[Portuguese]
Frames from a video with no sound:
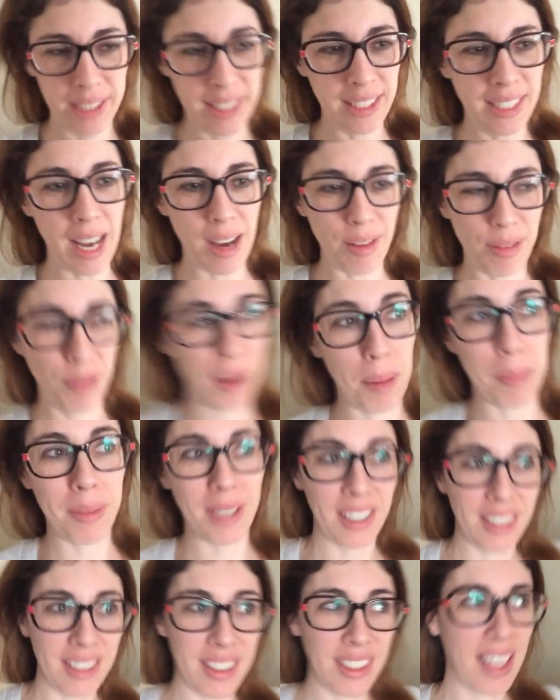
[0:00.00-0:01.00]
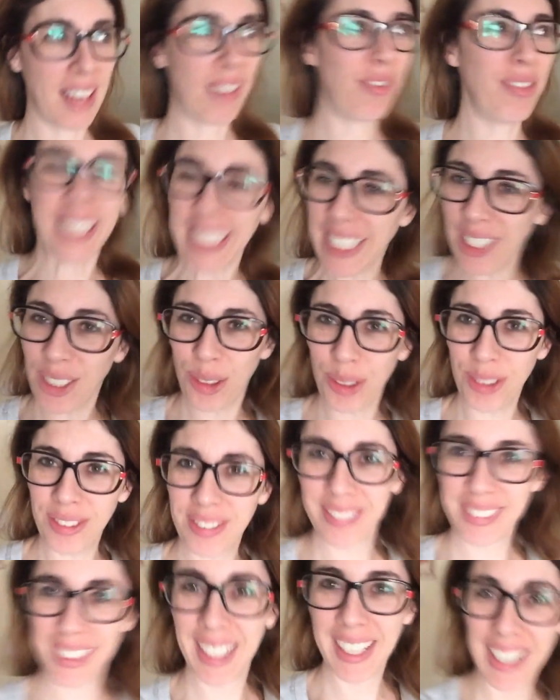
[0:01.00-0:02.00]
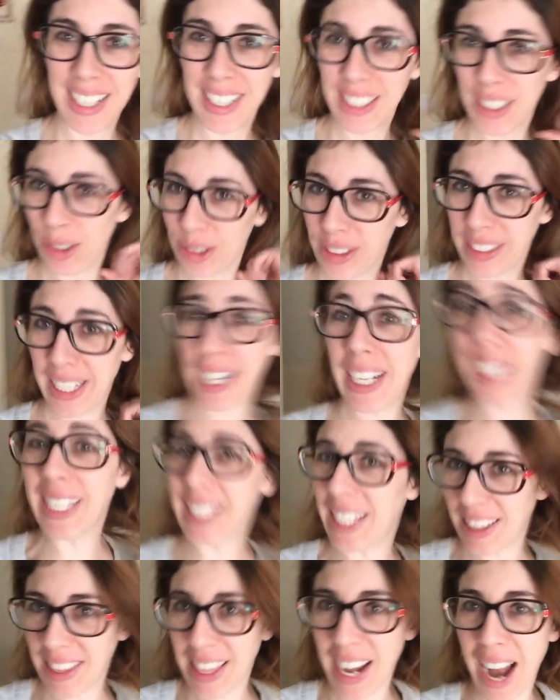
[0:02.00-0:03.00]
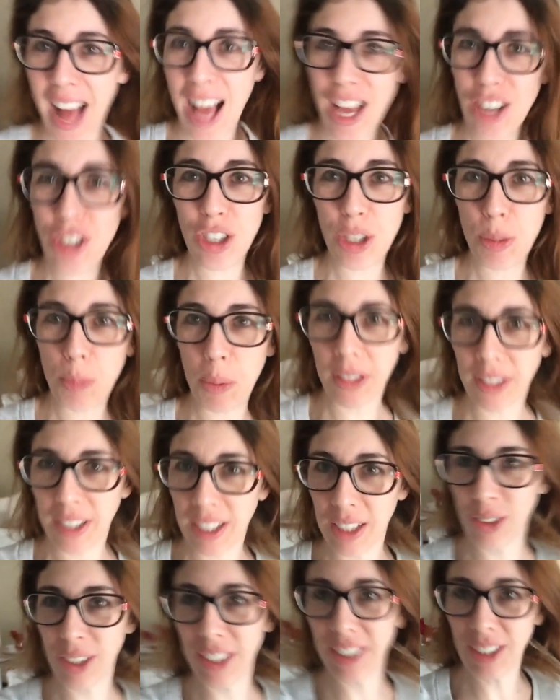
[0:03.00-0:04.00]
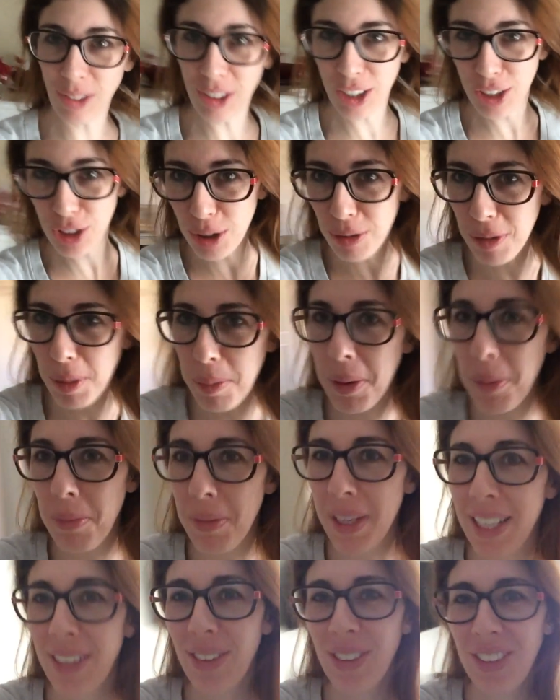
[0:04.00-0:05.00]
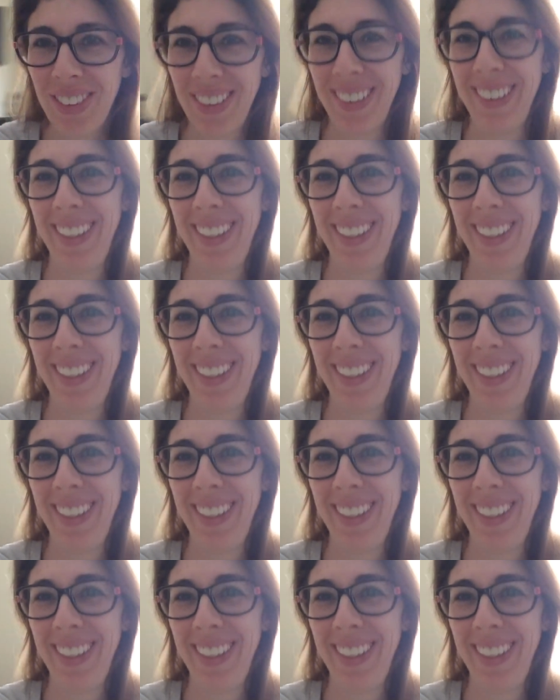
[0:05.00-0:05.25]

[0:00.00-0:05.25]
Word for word: Exato, Fabiano está vindo. Não sei em que trajes, portanto, então deixa eu ver primeiro.